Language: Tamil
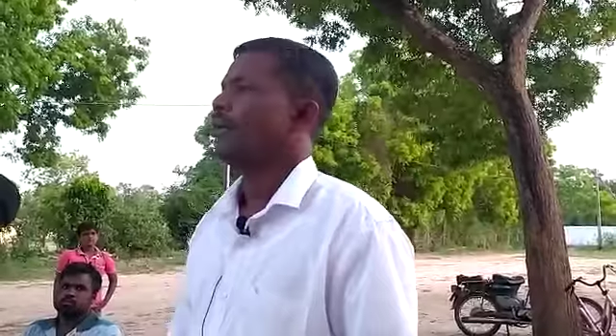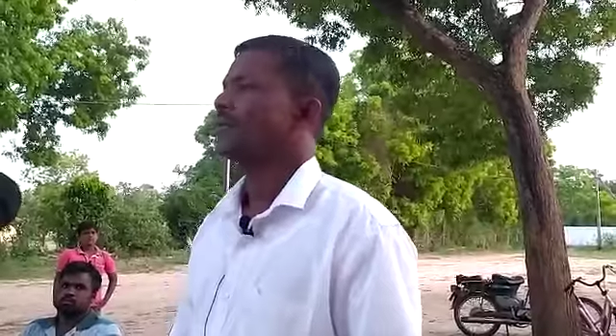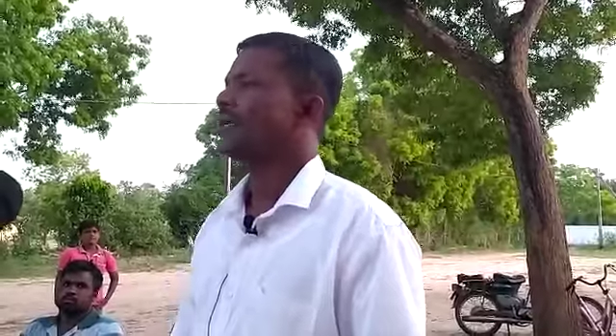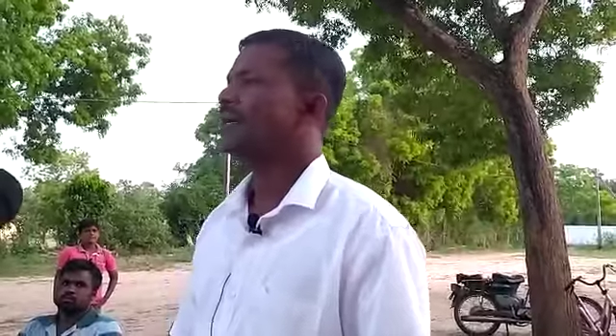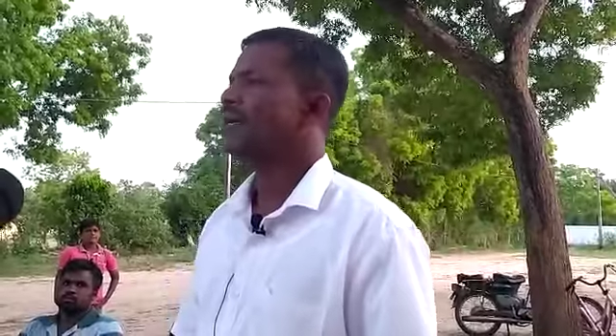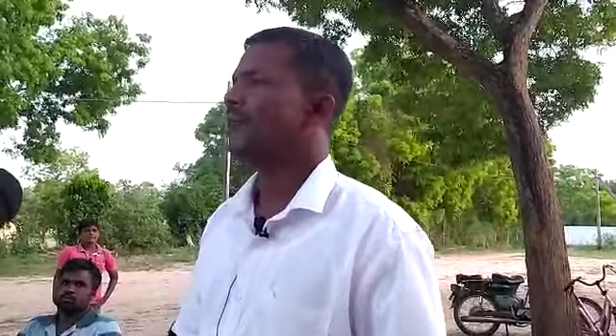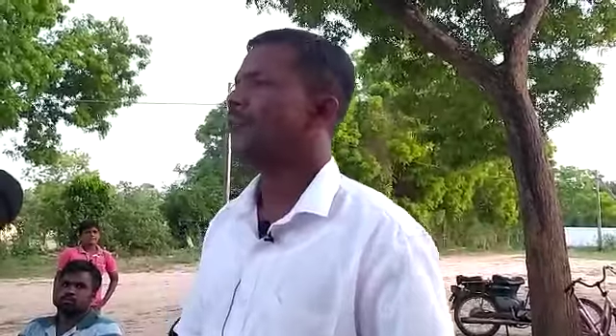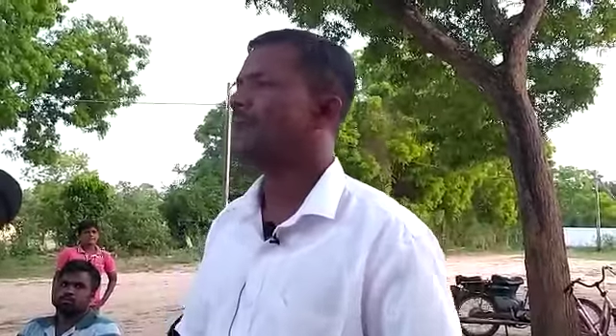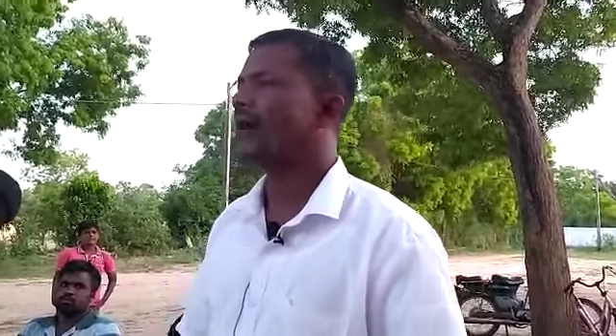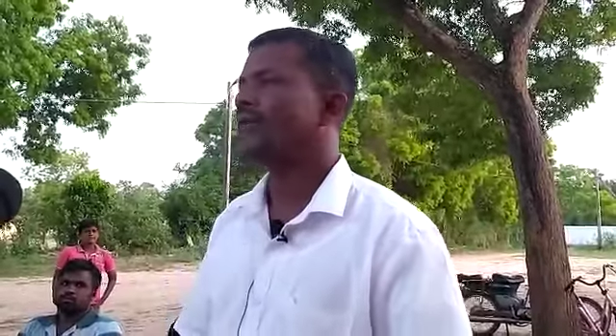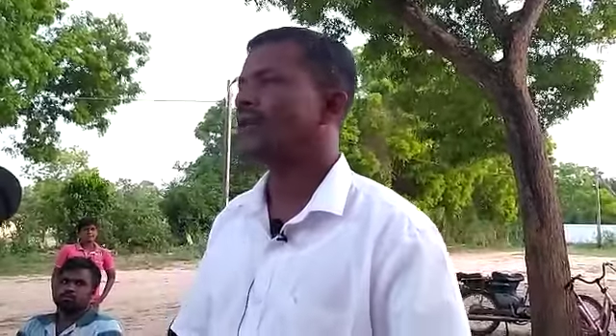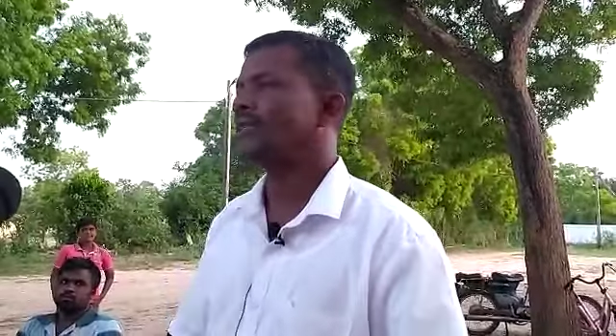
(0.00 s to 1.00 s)
மட்டக்கிழப்பு
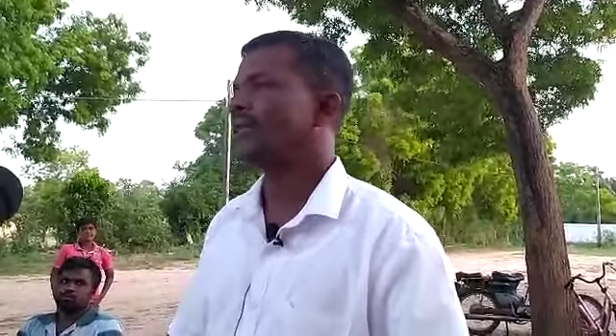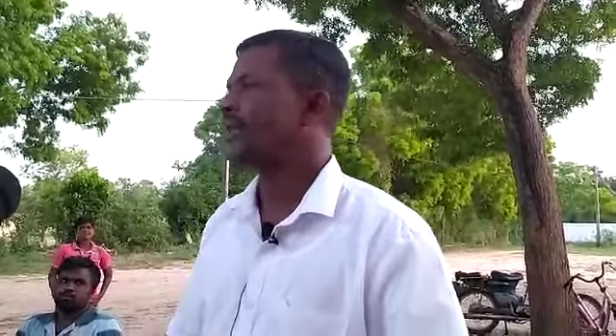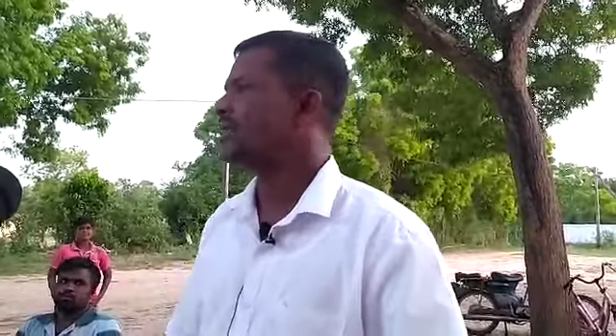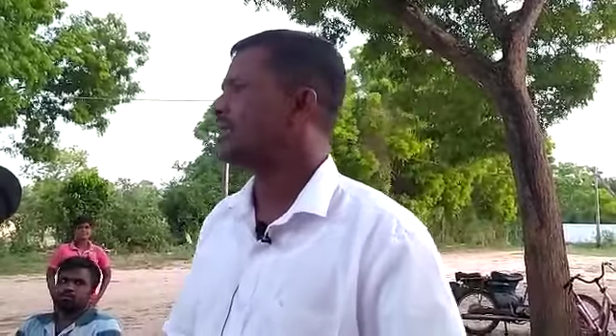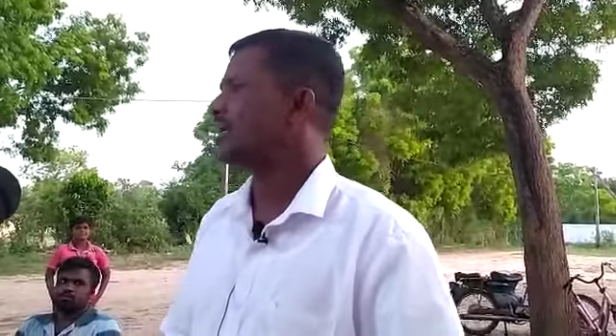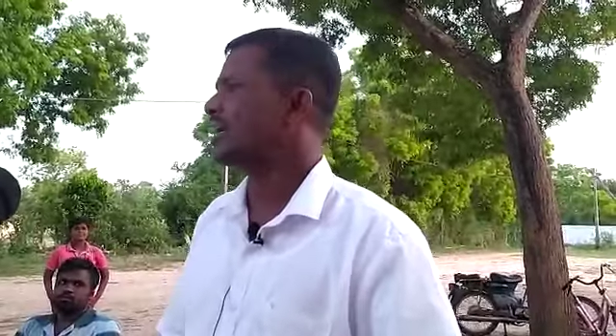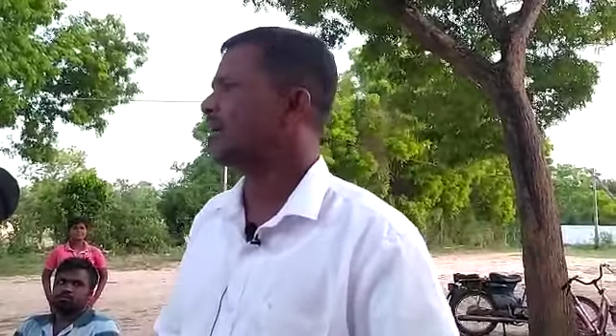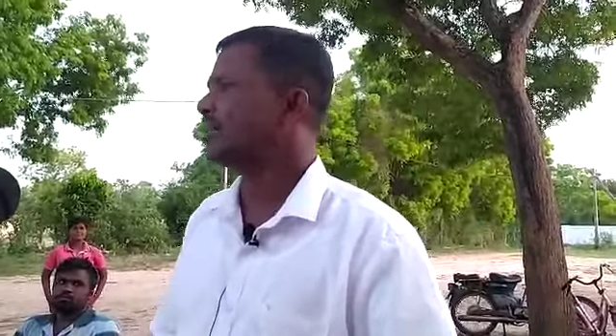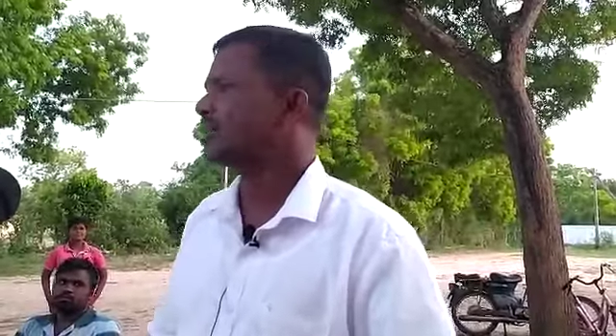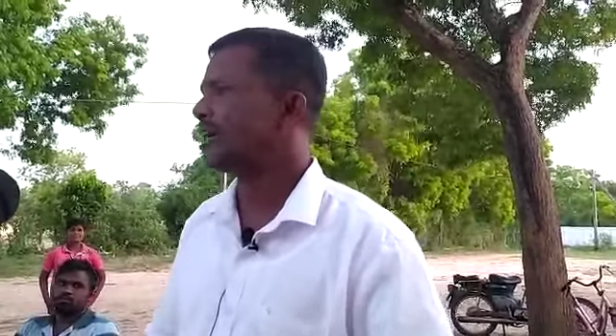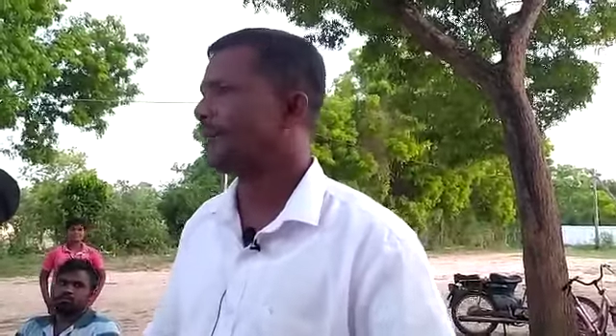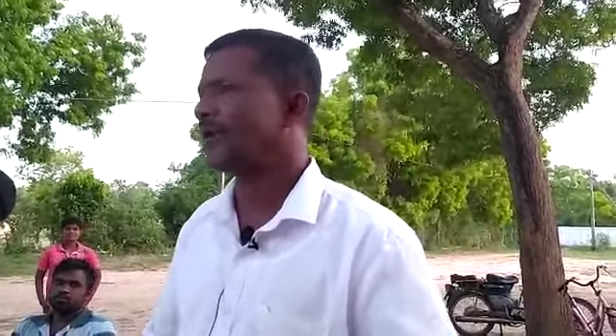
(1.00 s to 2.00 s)
மாவட்டத்திலிருந்து
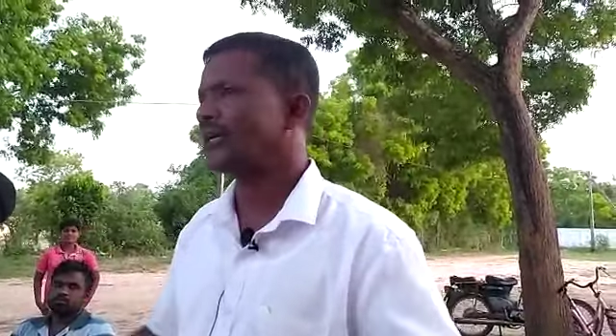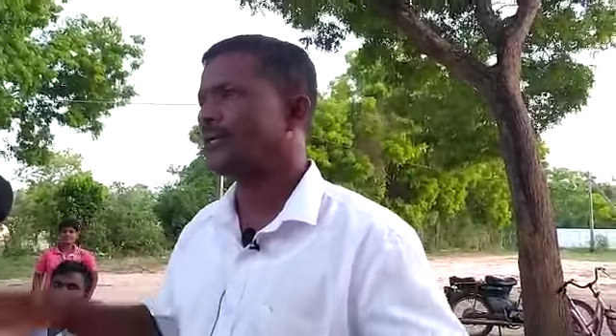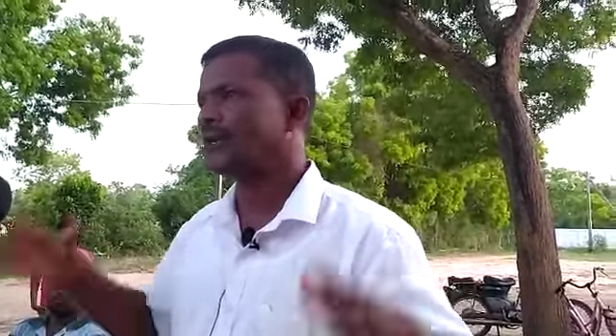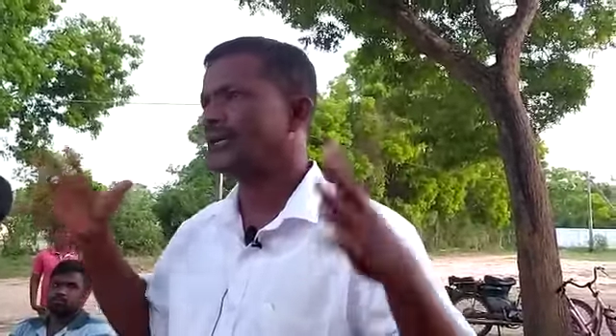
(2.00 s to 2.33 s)
இறக்குமதி செய்யப்பட்ட